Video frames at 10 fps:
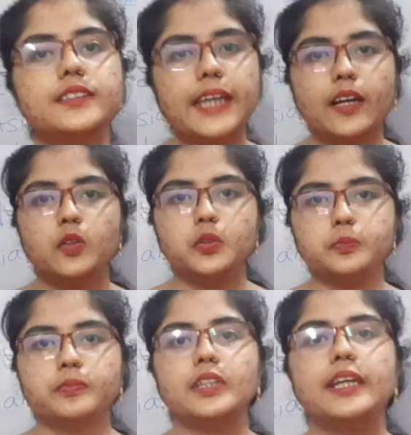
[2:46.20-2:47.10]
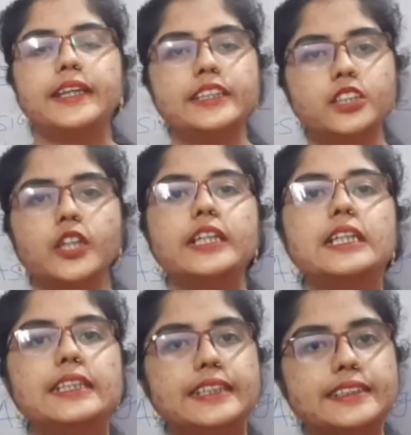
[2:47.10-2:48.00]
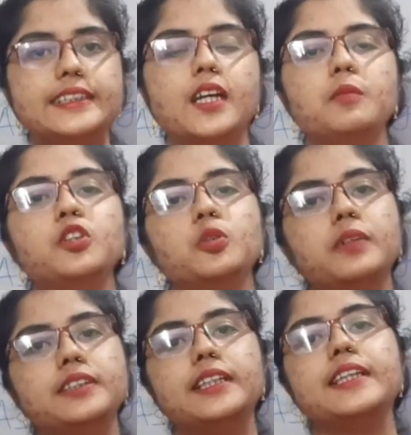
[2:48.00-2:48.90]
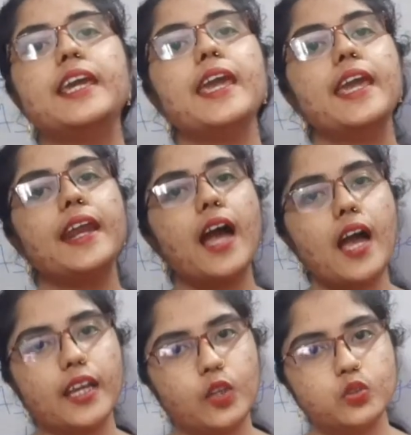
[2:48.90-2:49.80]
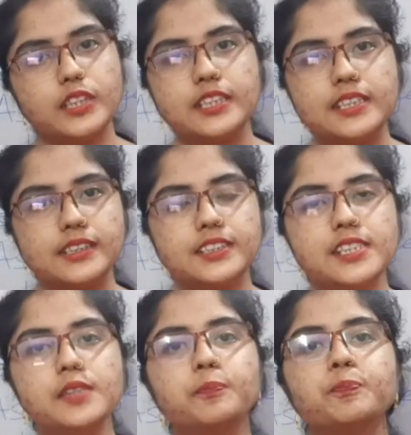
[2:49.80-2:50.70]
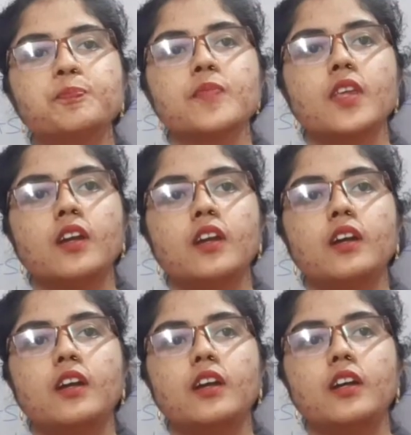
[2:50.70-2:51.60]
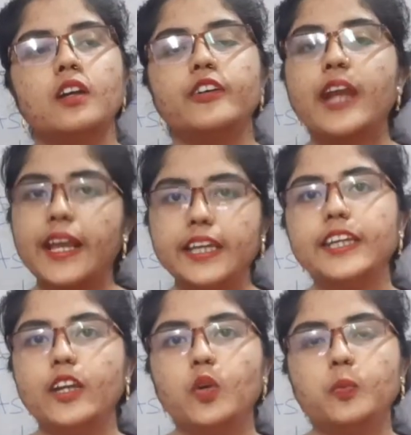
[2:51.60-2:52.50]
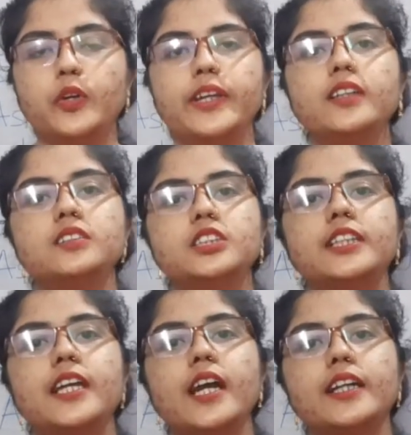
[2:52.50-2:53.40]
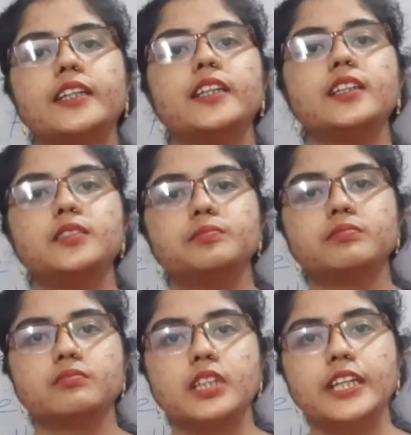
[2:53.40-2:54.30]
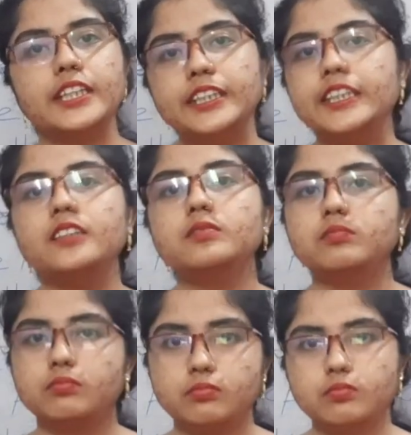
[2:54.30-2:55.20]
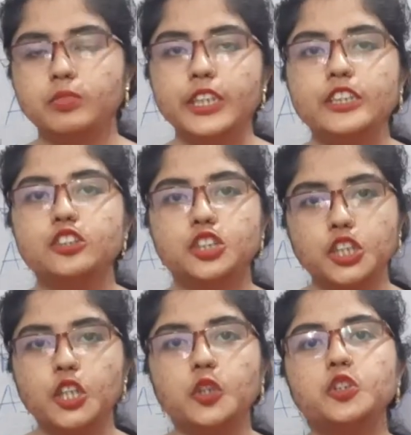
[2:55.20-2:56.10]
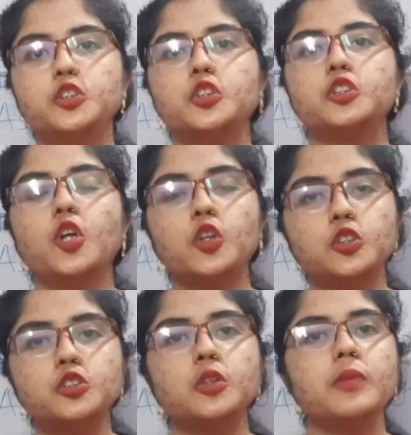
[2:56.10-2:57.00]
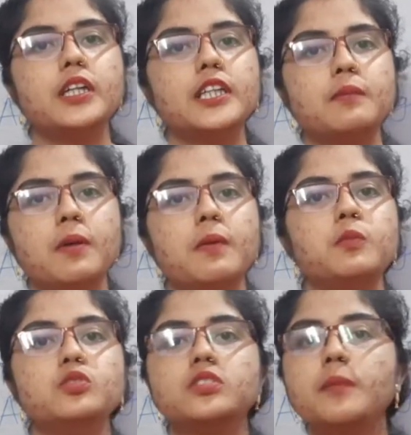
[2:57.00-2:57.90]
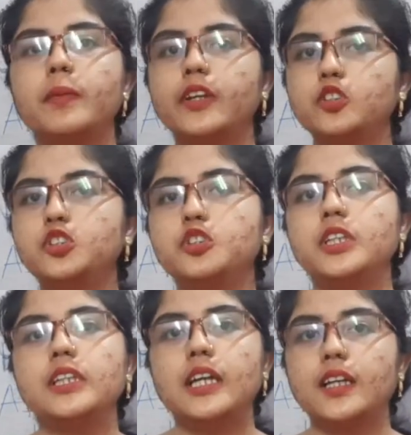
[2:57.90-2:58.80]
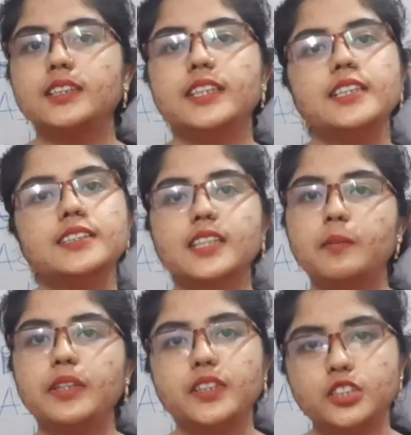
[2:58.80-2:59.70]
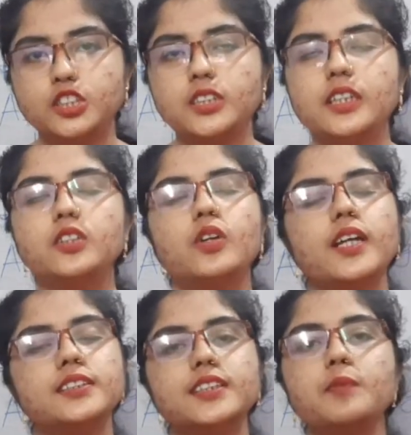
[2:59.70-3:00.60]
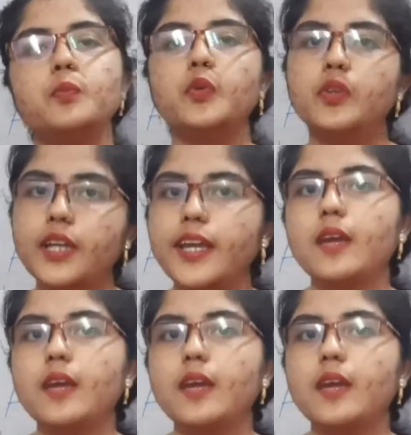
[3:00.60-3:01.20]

দেখো এডিটোরিয়াল লেটার আমি তোমাদেরকে এর আগেও দেখিয়েছি র্যাগিং এর ওপরে যেটা একটা মানে এডিটিং ভিডিও ছিল তো তখন তোমরা ঠিকভাবে বুঝতে পেরেছ কি না সে রিস্ক আমি নিচ্ছি না তো আজকে পুরোটাই